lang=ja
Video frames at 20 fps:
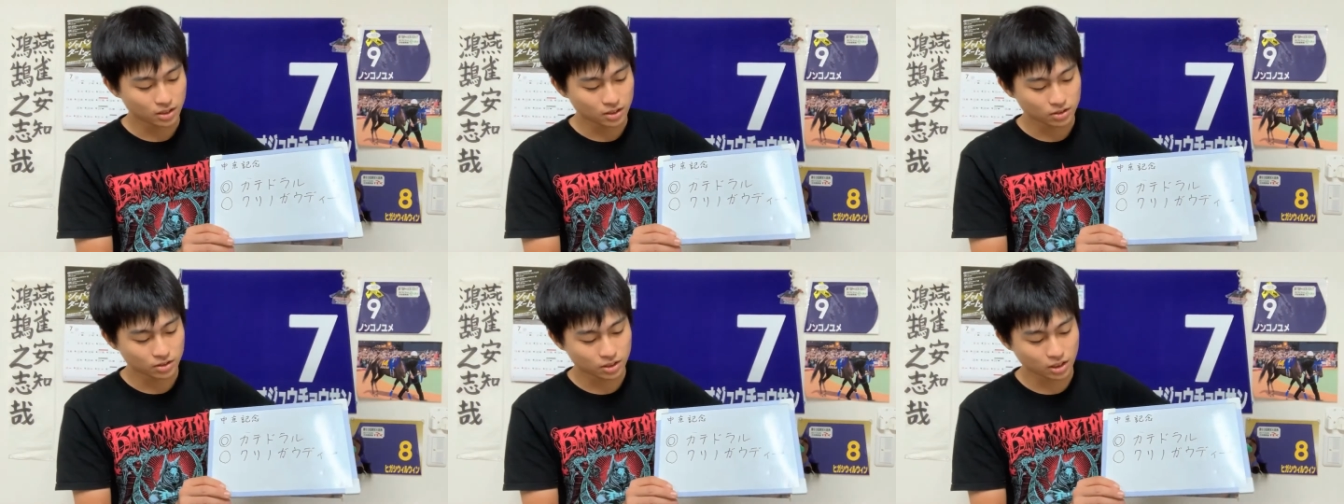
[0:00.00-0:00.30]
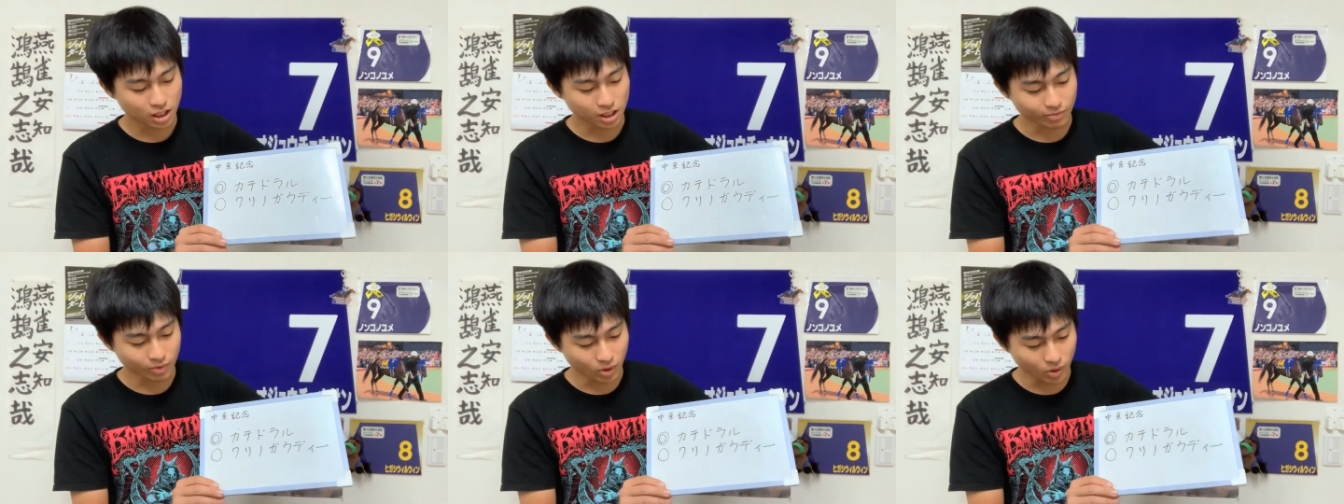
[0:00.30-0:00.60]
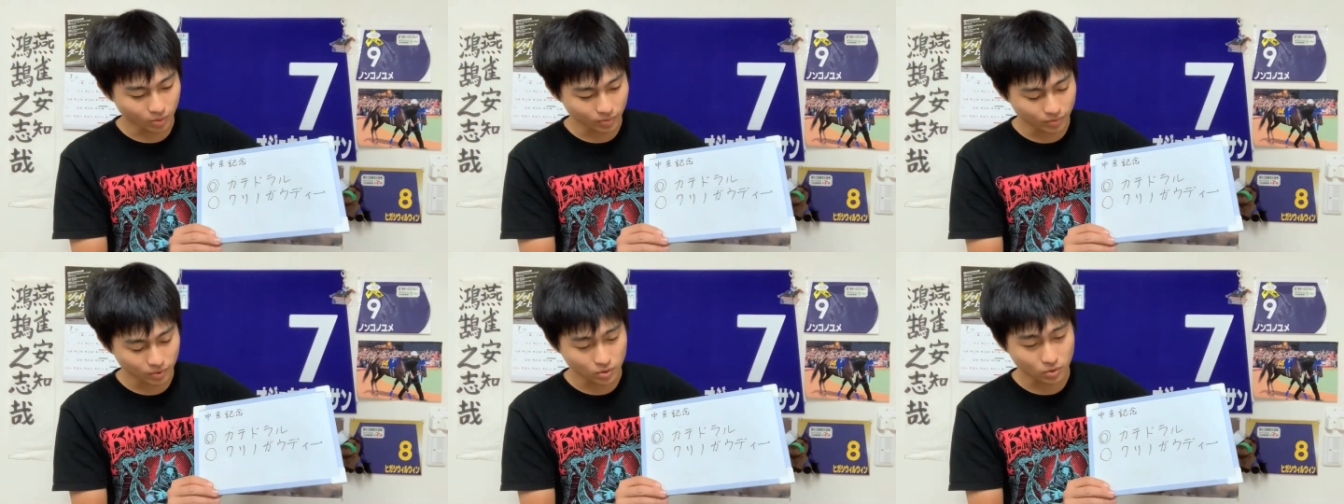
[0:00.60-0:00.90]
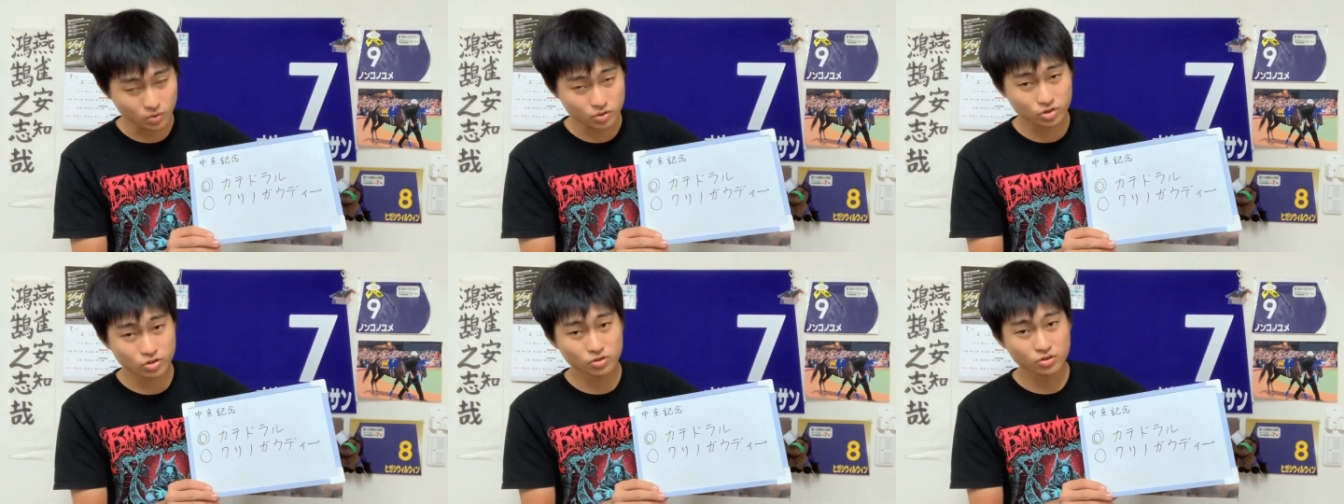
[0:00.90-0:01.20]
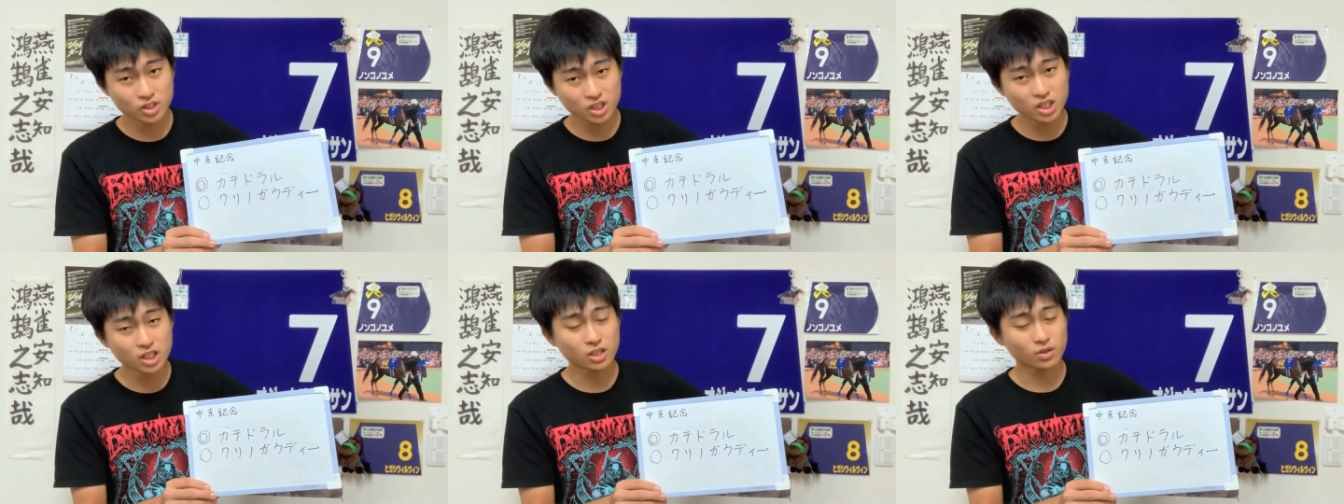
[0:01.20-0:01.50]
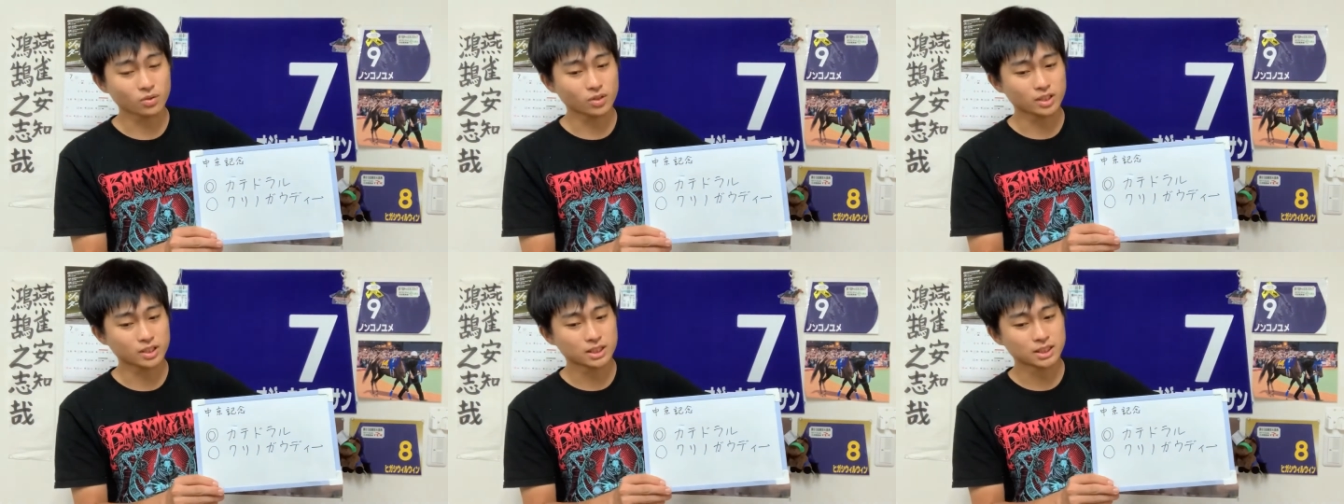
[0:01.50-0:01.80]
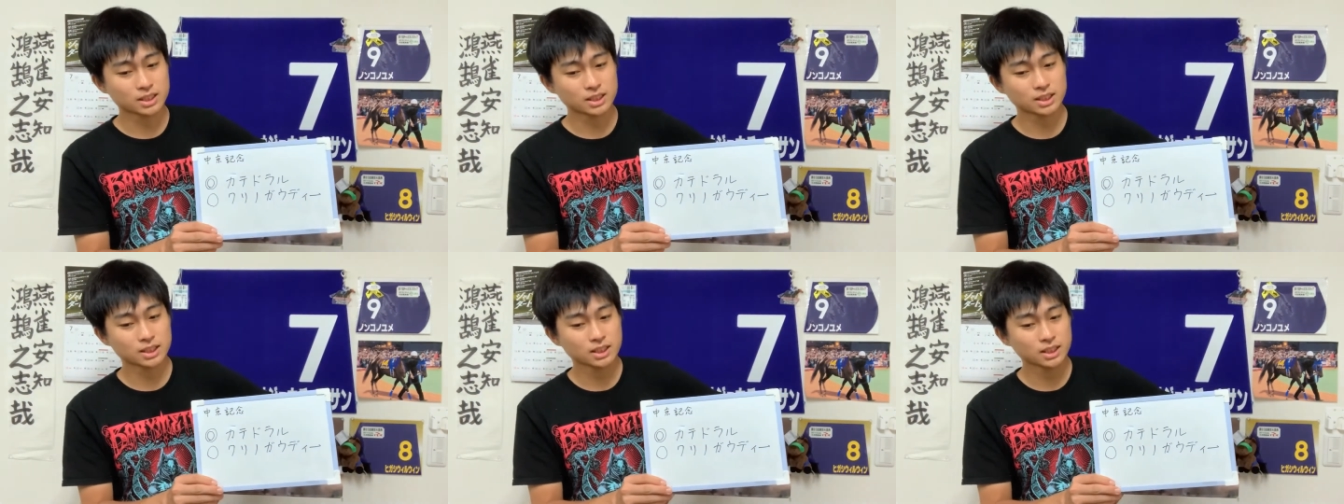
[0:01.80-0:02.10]
しかも5 2キロで
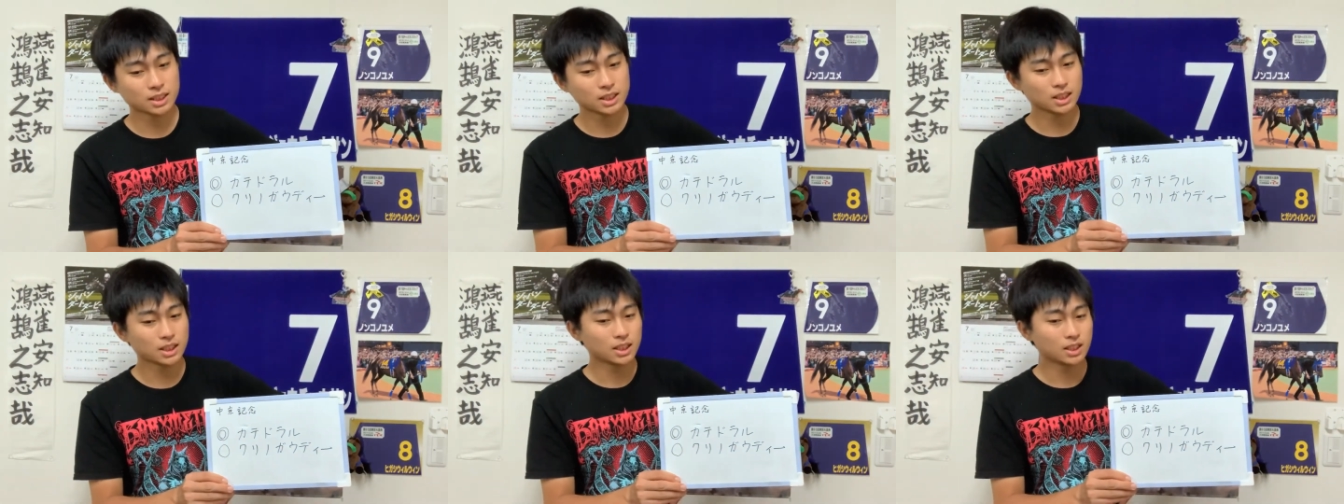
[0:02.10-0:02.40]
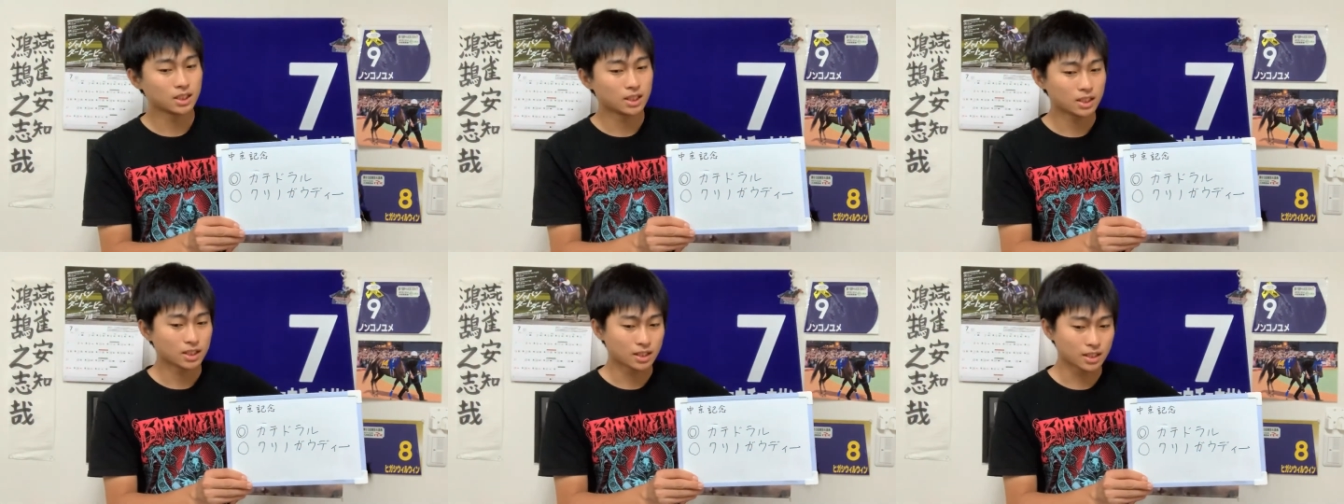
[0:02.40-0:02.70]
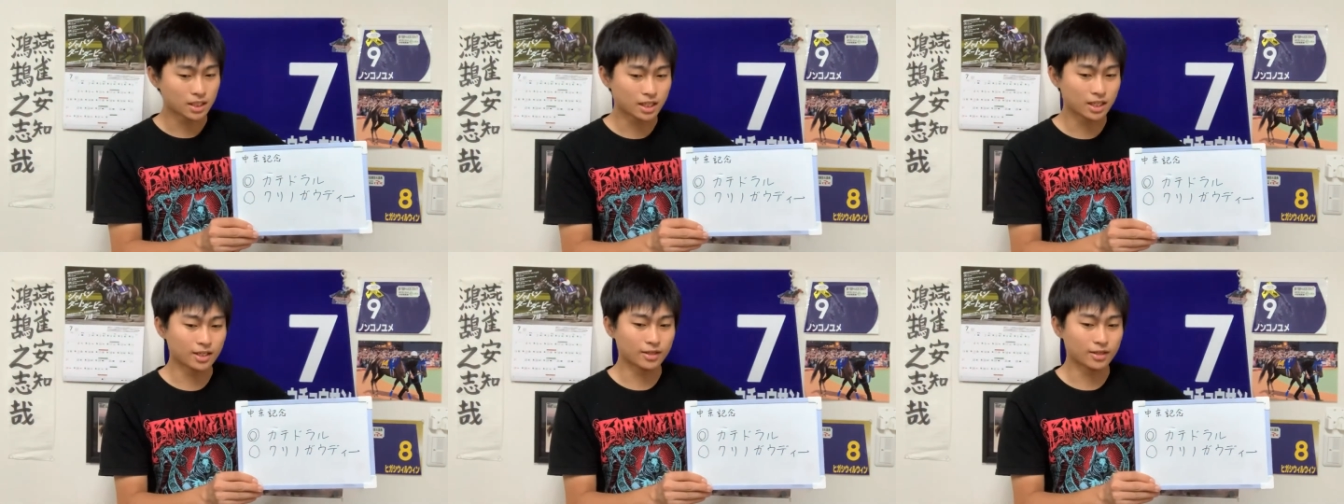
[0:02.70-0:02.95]
すね